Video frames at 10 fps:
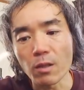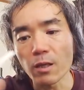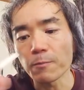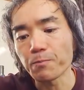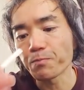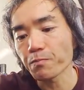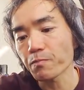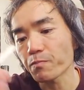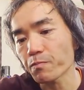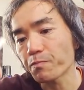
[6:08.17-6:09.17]
ん
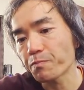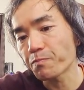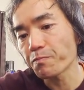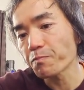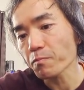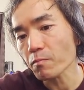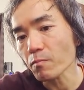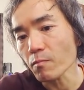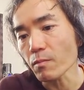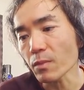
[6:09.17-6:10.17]

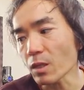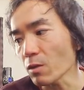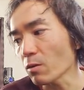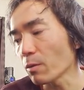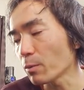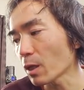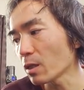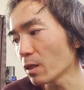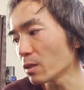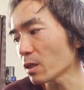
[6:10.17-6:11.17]
でっていうので
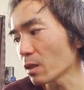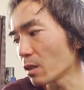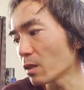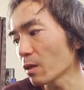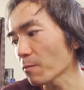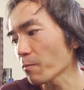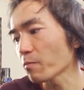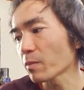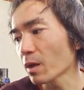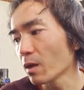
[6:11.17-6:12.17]
ボタン電池買ってきた
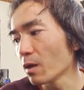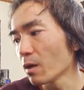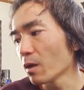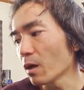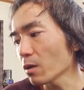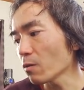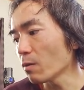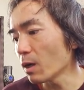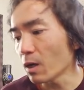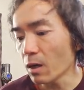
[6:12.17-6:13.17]
あと
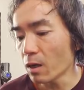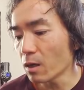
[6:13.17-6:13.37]
は